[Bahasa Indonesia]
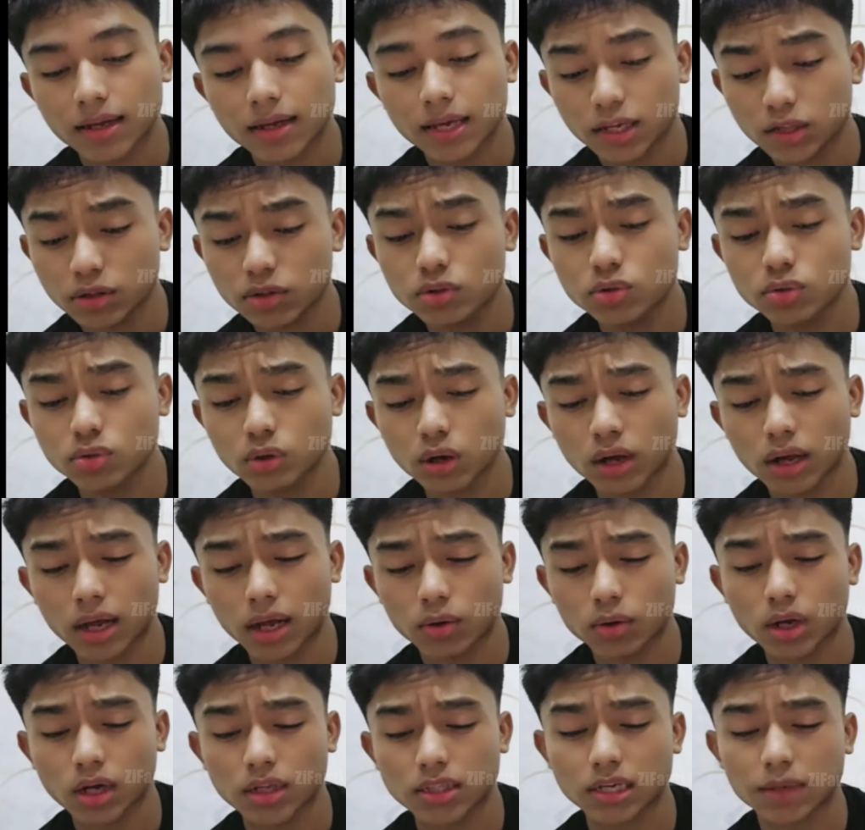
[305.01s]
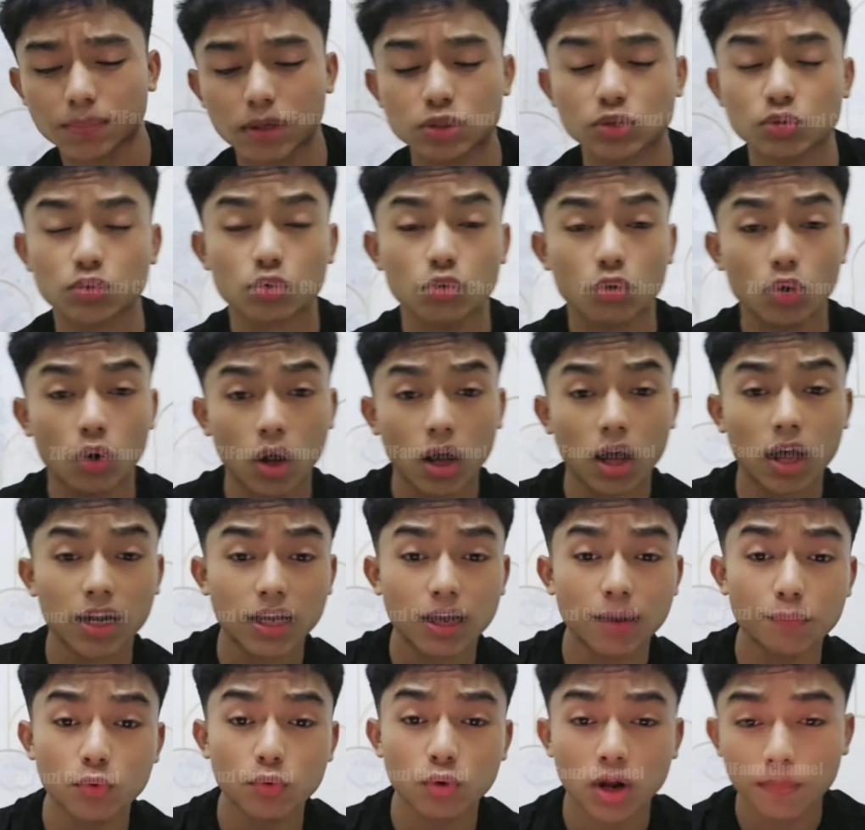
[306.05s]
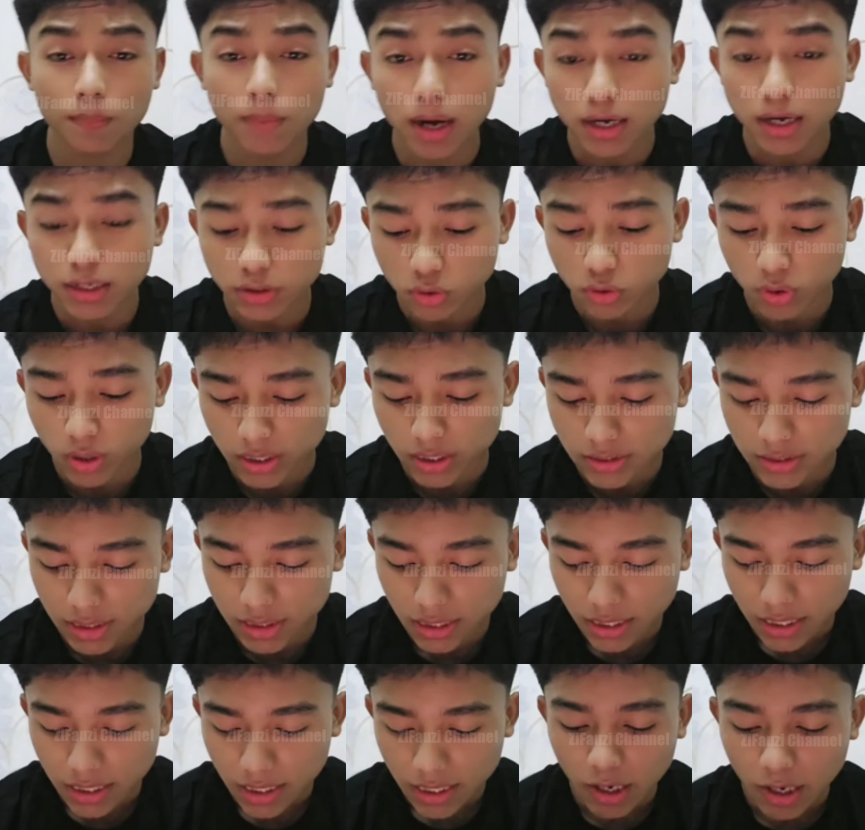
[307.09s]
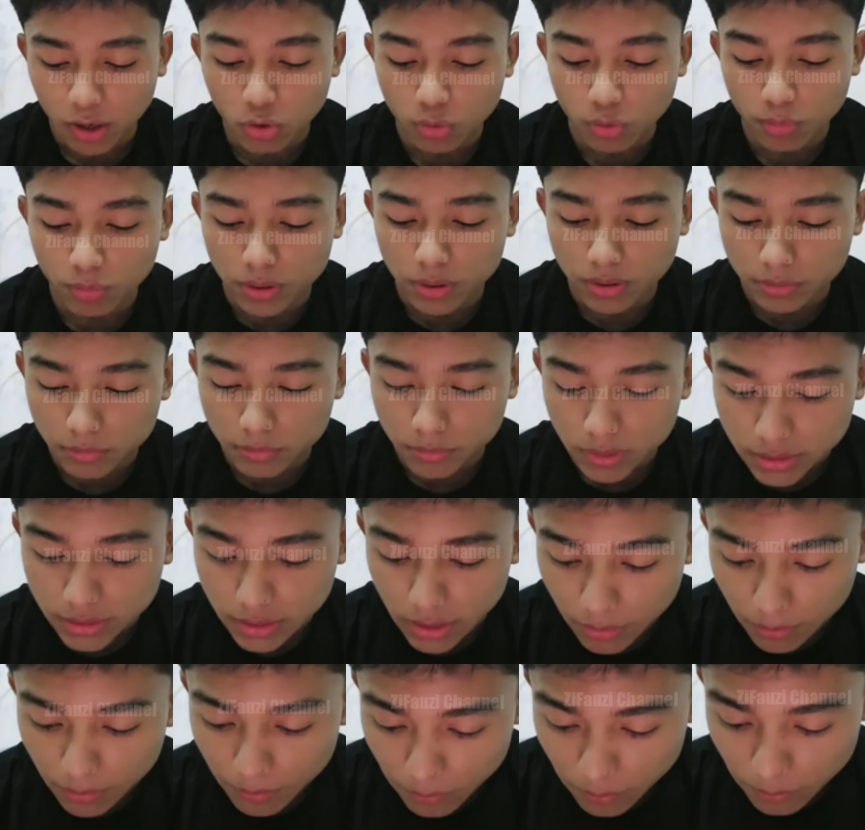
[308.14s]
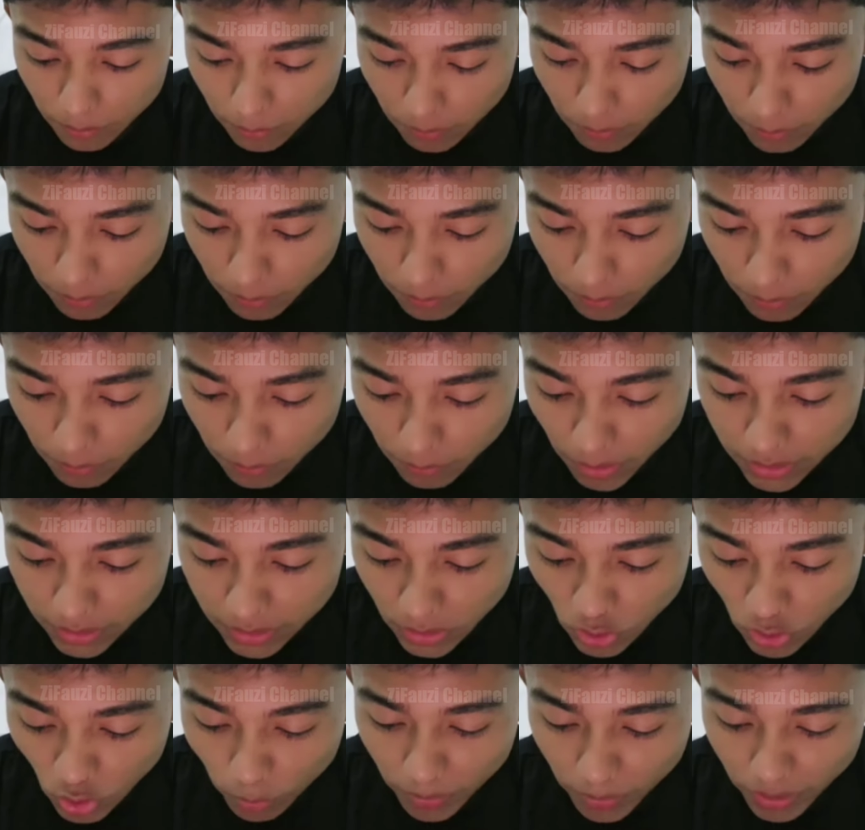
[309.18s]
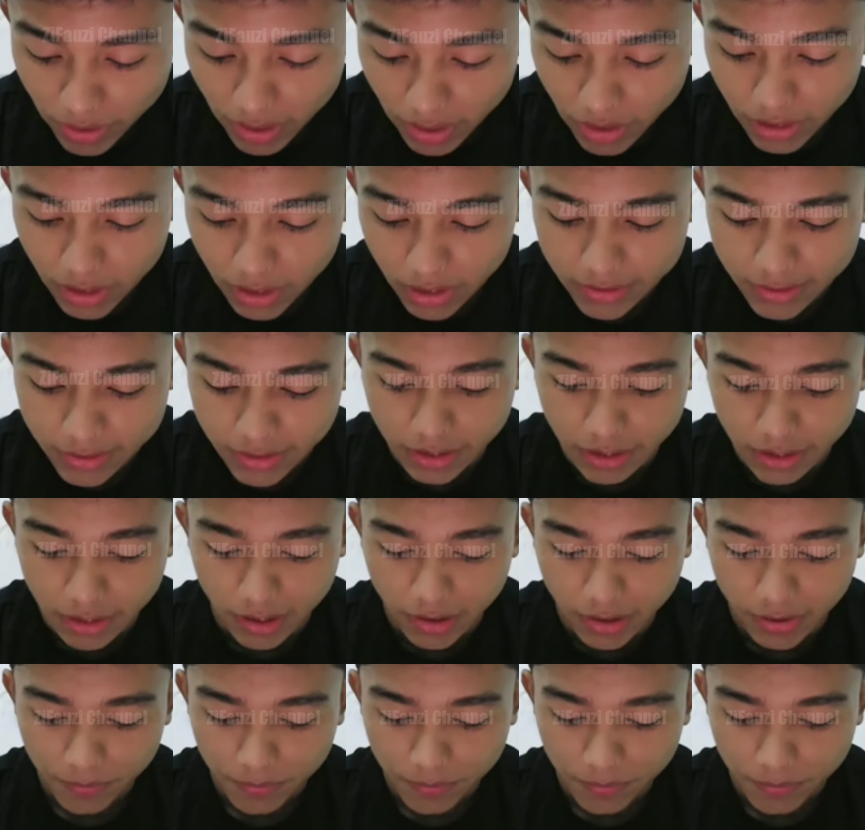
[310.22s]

itu juga udah termasuk harga murah banget loh guys nah aku bi bisa baca komen kalian dari sini ya